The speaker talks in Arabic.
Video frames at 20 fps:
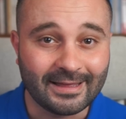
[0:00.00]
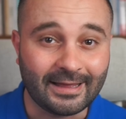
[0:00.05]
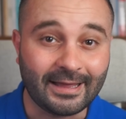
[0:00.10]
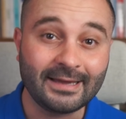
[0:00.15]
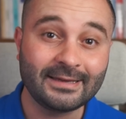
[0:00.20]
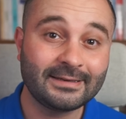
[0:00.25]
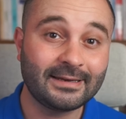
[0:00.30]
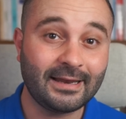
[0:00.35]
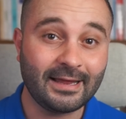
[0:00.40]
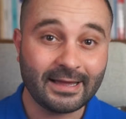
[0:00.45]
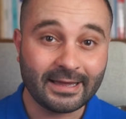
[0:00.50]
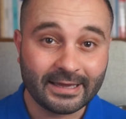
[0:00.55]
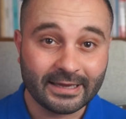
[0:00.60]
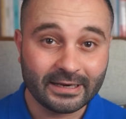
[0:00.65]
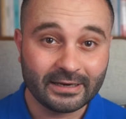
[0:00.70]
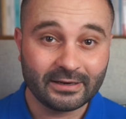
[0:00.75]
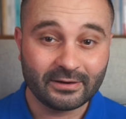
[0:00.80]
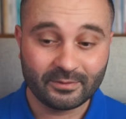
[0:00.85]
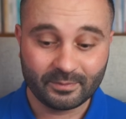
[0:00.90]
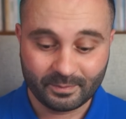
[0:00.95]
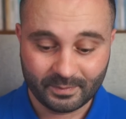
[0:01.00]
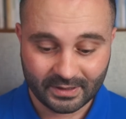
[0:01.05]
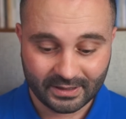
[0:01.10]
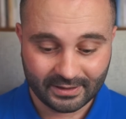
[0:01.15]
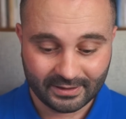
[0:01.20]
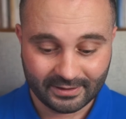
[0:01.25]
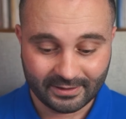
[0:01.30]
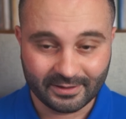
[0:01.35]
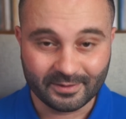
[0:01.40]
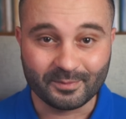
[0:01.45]
عين العقل
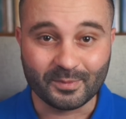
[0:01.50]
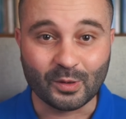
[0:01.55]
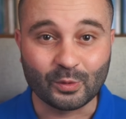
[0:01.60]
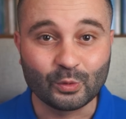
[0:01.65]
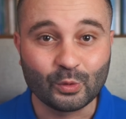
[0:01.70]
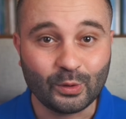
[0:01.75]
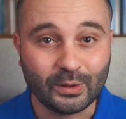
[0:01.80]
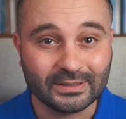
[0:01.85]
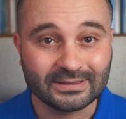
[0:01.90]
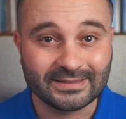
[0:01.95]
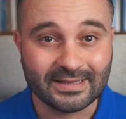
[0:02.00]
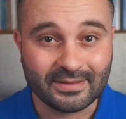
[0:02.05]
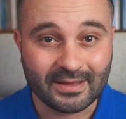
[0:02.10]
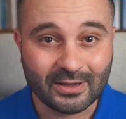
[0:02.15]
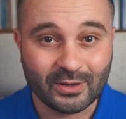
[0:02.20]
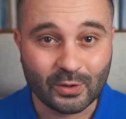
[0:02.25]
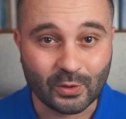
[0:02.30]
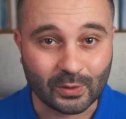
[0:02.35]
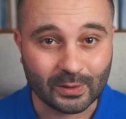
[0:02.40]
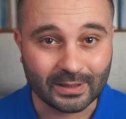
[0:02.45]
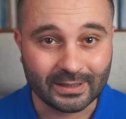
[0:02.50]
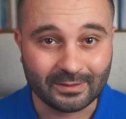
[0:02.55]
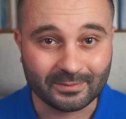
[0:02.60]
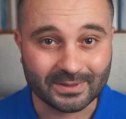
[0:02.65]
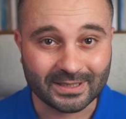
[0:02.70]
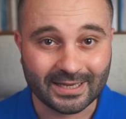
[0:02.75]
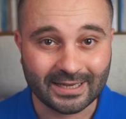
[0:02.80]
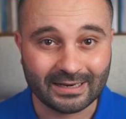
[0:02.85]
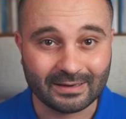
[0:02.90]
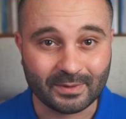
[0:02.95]
بموضوع التذكر اللي احنا
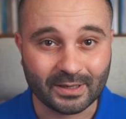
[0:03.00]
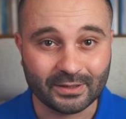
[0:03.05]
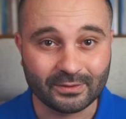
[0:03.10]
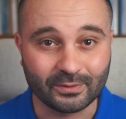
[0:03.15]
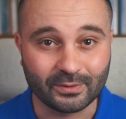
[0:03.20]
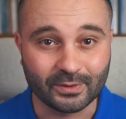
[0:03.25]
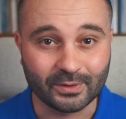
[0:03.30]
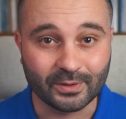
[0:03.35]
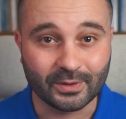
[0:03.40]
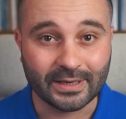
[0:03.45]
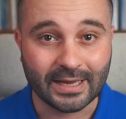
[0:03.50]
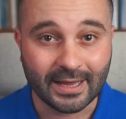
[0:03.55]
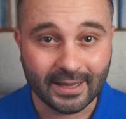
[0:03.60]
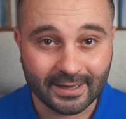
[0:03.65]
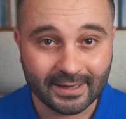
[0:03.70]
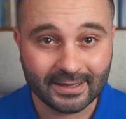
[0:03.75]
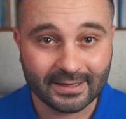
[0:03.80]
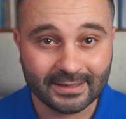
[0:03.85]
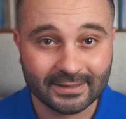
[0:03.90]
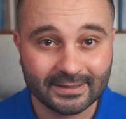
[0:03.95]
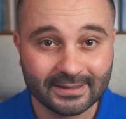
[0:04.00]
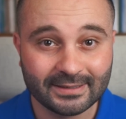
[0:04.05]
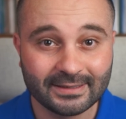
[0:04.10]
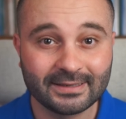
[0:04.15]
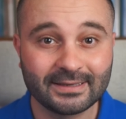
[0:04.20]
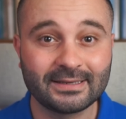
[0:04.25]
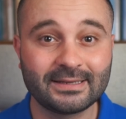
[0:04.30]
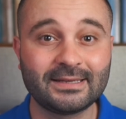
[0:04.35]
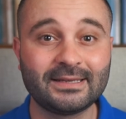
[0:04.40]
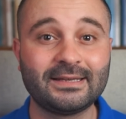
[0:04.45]
بنتكلم عنه
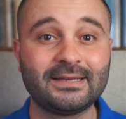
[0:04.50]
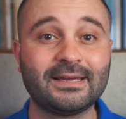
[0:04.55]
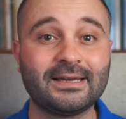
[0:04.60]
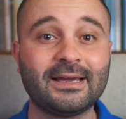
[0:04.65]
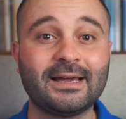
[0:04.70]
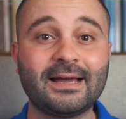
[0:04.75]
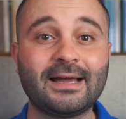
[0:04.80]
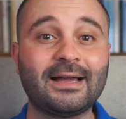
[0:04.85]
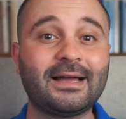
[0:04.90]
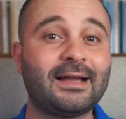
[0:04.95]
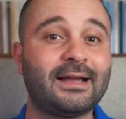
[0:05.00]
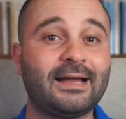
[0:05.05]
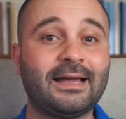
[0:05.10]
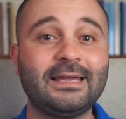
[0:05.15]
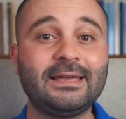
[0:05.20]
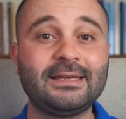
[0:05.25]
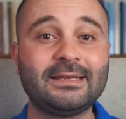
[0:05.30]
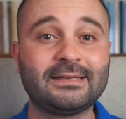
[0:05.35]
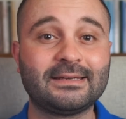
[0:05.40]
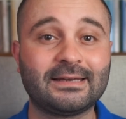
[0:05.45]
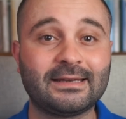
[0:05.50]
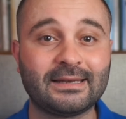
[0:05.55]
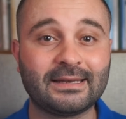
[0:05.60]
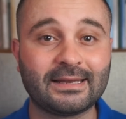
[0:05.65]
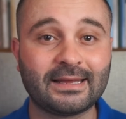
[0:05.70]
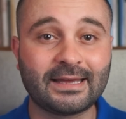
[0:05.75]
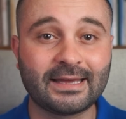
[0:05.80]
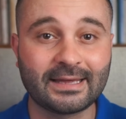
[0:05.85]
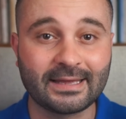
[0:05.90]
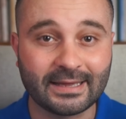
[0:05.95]
الآن هي عين
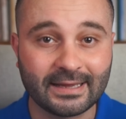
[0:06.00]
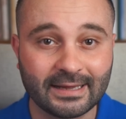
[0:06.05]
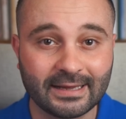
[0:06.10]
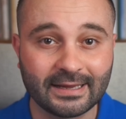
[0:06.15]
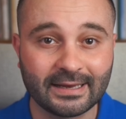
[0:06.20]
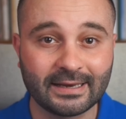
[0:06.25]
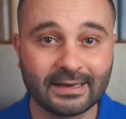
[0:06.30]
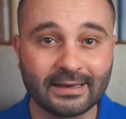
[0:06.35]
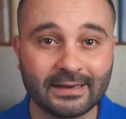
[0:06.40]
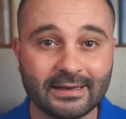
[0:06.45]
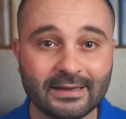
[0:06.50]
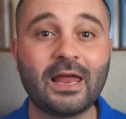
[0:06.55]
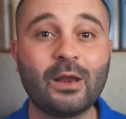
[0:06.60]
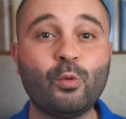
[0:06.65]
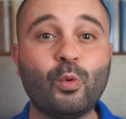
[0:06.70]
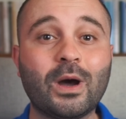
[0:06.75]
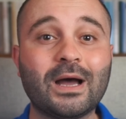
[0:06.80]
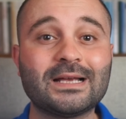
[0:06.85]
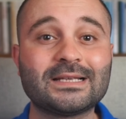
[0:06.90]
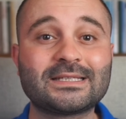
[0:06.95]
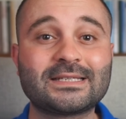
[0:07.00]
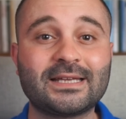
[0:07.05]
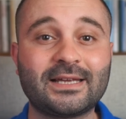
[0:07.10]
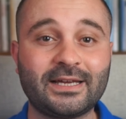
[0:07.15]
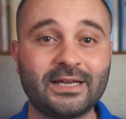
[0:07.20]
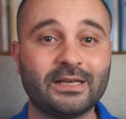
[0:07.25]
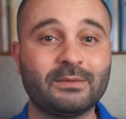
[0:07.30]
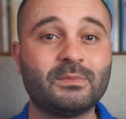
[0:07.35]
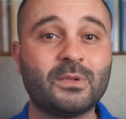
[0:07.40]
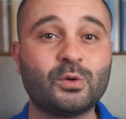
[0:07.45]
الخيال
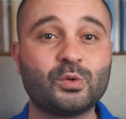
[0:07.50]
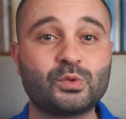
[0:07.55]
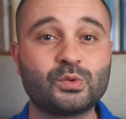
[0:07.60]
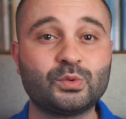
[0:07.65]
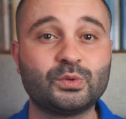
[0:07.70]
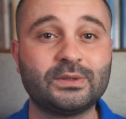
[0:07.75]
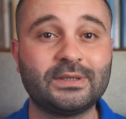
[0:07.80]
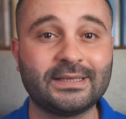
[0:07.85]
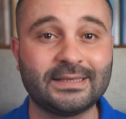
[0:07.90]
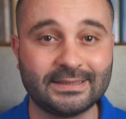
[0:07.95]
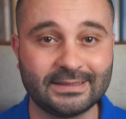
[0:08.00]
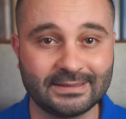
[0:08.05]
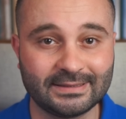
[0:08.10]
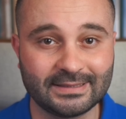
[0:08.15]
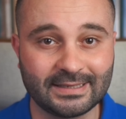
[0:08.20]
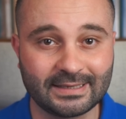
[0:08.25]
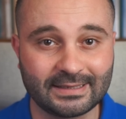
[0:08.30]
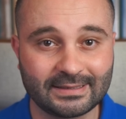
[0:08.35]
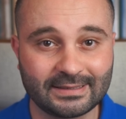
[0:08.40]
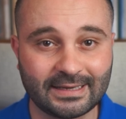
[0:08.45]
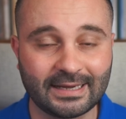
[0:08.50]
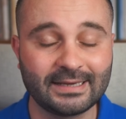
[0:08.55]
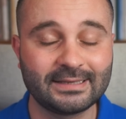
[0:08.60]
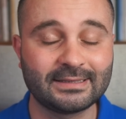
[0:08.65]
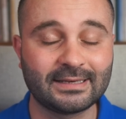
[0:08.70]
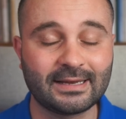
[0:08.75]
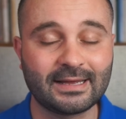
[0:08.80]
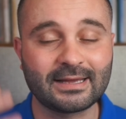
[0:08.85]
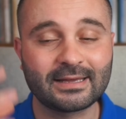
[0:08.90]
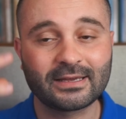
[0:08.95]
الواسع الموجود عندك عين
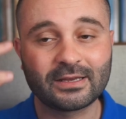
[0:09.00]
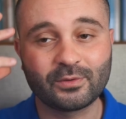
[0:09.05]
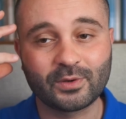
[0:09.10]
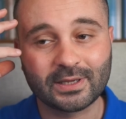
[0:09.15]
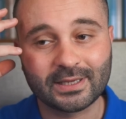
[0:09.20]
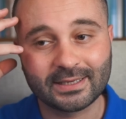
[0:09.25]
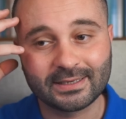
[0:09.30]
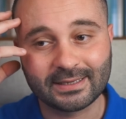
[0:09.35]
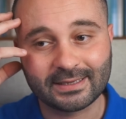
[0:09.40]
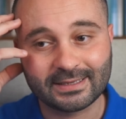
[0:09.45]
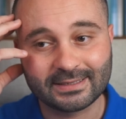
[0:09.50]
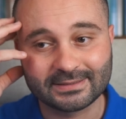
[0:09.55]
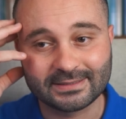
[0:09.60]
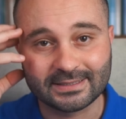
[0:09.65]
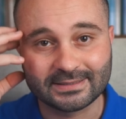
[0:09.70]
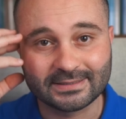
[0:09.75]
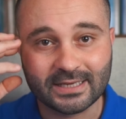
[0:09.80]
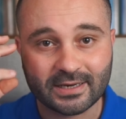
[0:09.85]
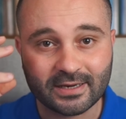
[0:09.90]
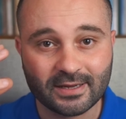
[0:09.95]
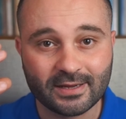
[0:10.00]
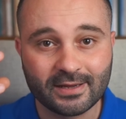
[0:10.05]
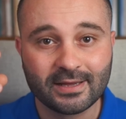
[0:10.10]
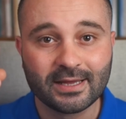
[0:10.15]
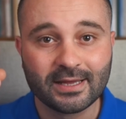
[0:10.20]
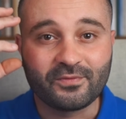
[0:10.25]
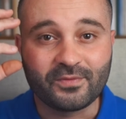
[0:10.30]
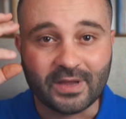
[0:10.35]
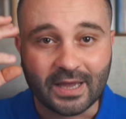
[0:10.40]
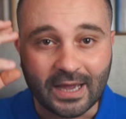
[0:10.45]
العقل وكأنك أنت ترى
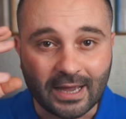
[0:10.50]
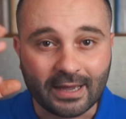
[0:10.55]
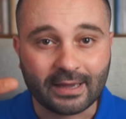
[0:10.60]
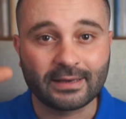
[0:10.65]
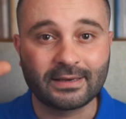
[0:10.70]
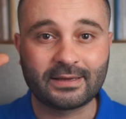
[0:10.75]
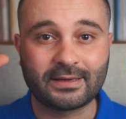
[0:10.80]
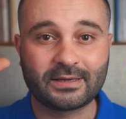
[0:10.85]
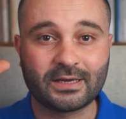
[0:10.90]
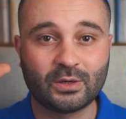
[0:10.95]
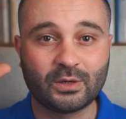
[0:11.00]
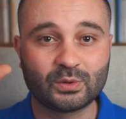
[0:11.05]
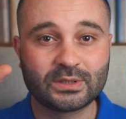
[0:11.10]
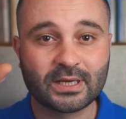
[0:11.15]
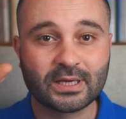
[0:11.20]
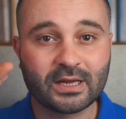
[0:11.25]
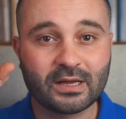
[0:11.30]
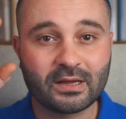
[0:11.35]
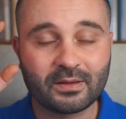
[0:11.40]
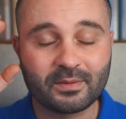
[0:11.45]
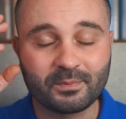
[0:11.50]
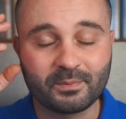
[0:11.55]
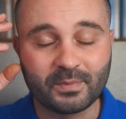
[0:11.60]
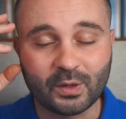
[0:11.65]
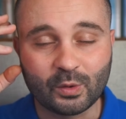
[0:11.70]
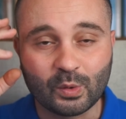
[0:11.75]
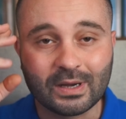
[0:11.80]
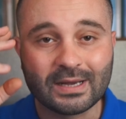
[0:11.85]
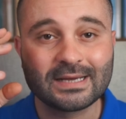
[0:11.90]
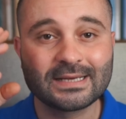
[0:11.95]
في عقلك أو ترى
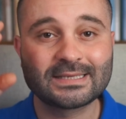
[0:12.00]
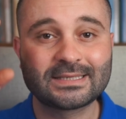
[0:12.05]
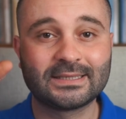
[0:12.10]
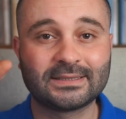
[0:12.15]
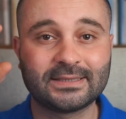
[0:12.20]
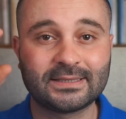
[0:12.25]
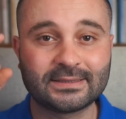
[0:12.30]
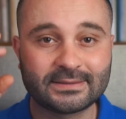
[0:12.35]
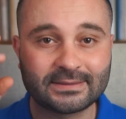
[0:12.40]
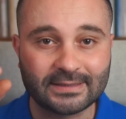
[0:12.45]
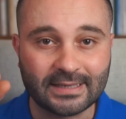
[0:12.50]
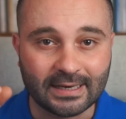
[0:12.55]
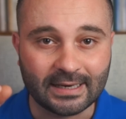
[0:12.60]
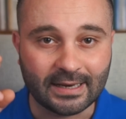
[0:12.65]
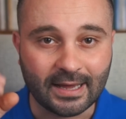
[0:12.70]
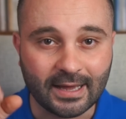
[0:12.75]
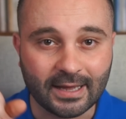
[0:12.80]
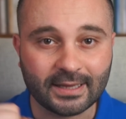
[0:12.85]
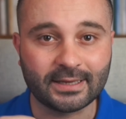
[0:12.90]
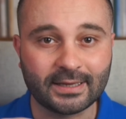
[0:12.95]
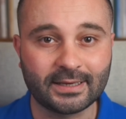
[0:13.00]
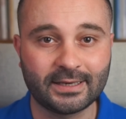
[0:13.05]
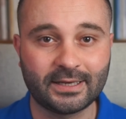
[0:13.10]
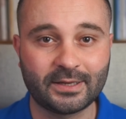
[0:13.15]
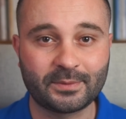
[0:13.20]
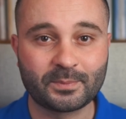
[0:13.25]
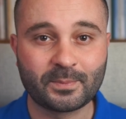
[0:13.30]
بواسطة العقل